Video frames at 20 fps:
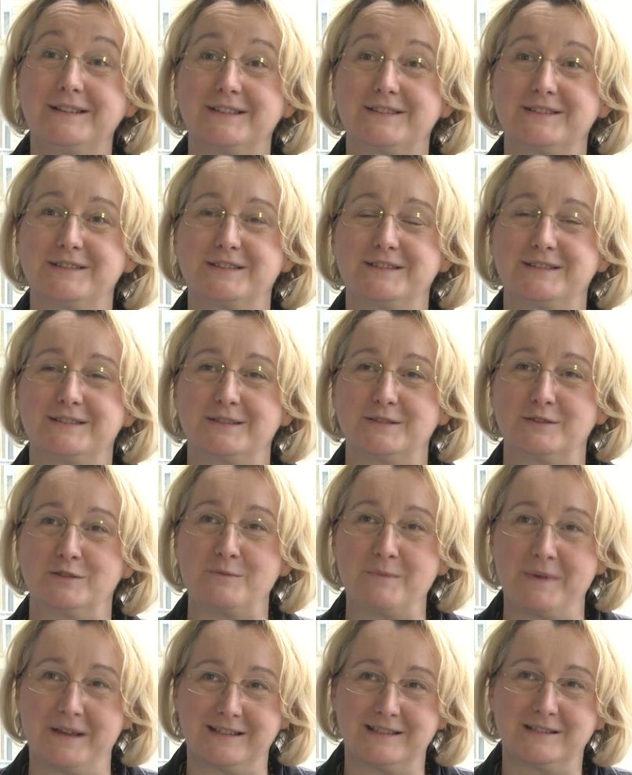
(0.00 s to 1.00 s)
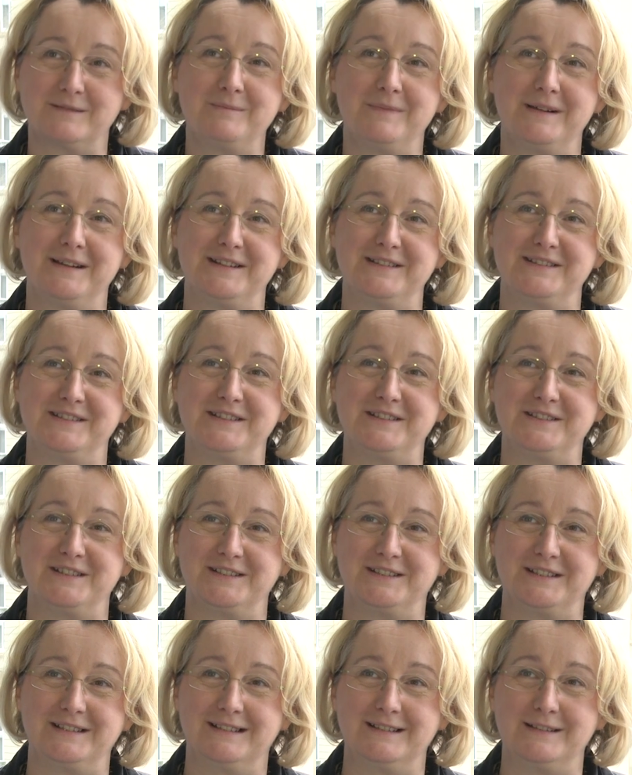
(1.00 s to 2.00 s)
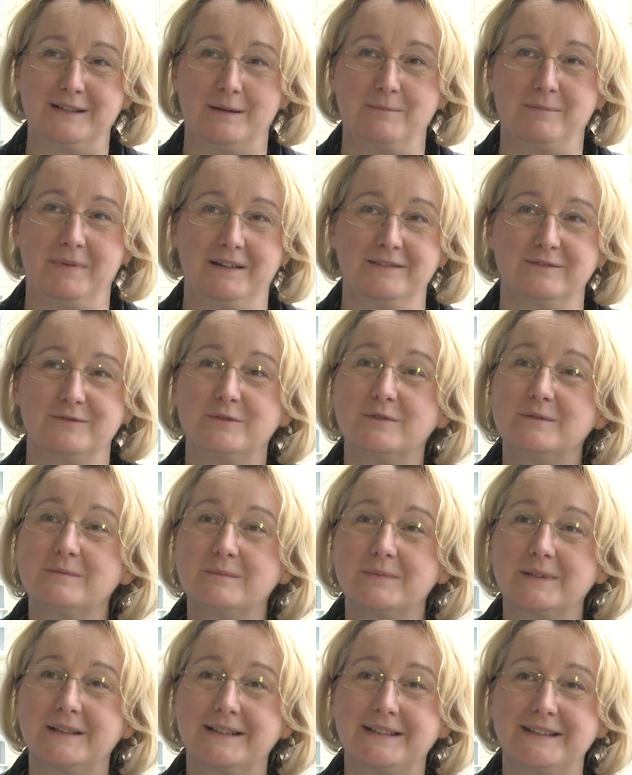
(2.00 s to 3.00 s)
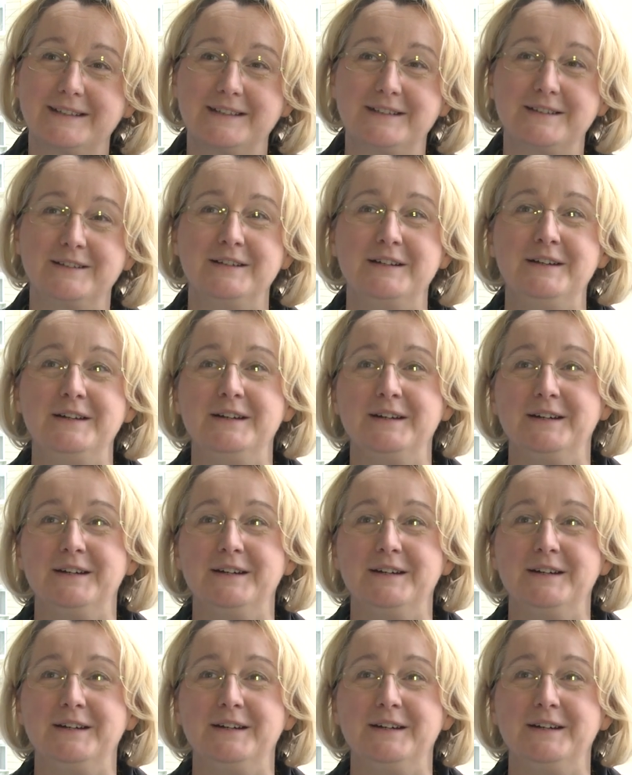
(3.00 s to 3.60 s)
Das ist zum ersten Mal, dass dieser Titel nach Baden-Württemberg ging.